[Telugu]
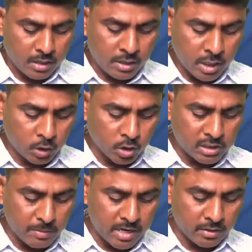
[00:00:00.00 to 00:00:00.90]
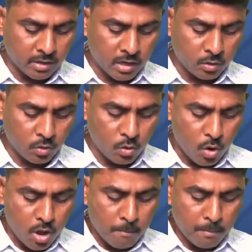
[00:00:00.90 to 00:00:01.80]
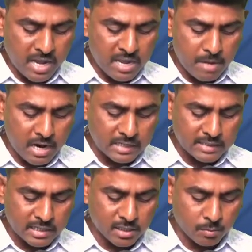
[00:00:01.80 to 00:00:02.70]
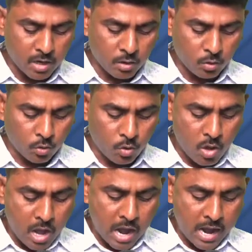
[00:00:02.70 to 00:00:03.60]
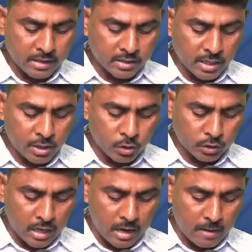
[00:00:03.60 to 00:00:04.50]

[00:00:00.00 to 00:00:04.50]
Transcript: నిర్దోషమైనదిగాను మహిమగల సంఘముగాను ఆయన తన ఎదుట